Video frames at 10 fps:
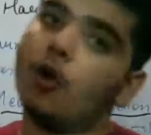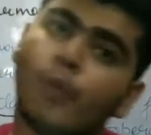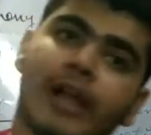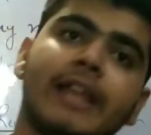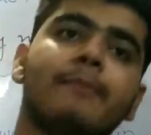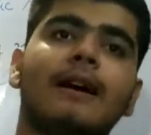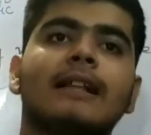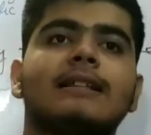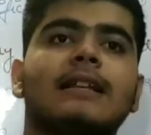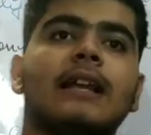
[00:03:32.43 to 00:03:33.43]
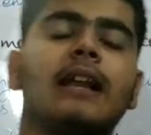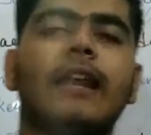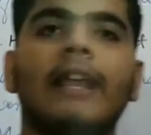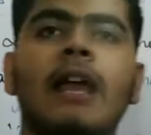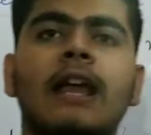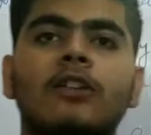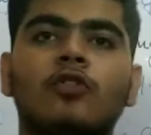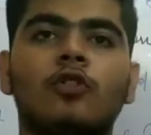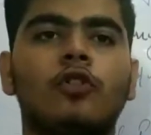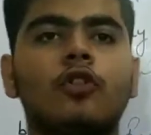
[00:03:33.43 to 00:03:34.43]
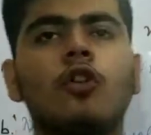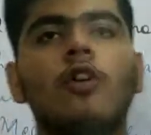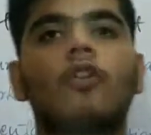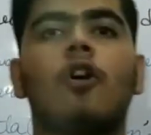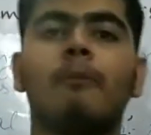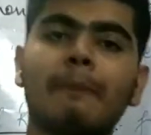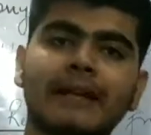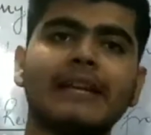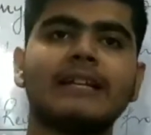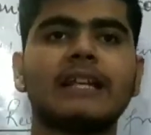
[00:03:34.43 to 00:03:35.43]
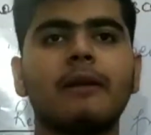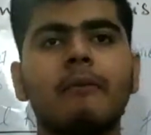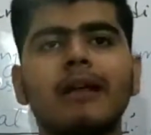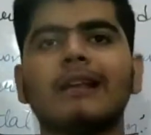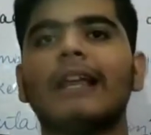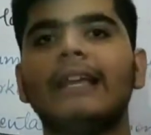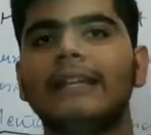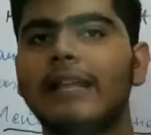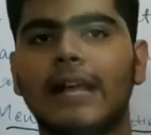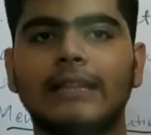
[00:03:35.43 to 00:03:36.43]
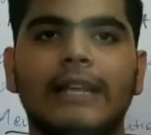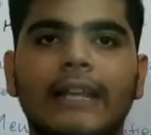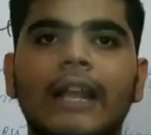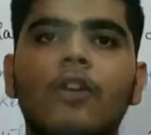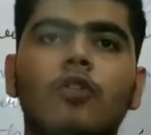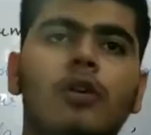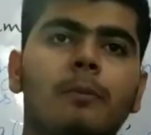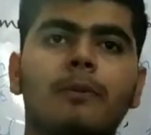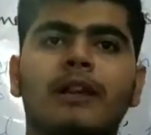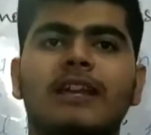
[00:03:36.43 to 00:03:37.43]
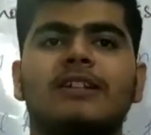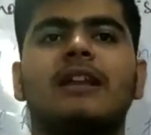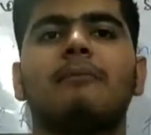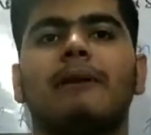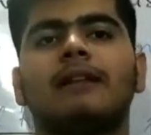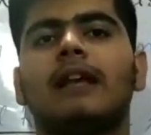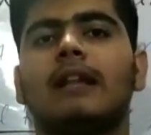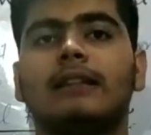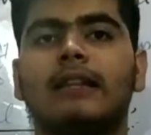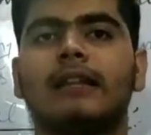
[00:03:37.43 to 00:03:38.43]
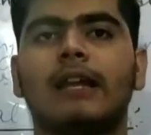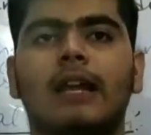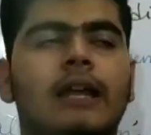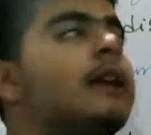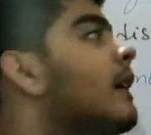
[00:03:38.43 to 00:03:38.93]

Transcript: वही बात चल रही है कि दोनों को कंपटीशन में नहीं ध्यान देना है कोऑपरेशन पे ध्यान देना है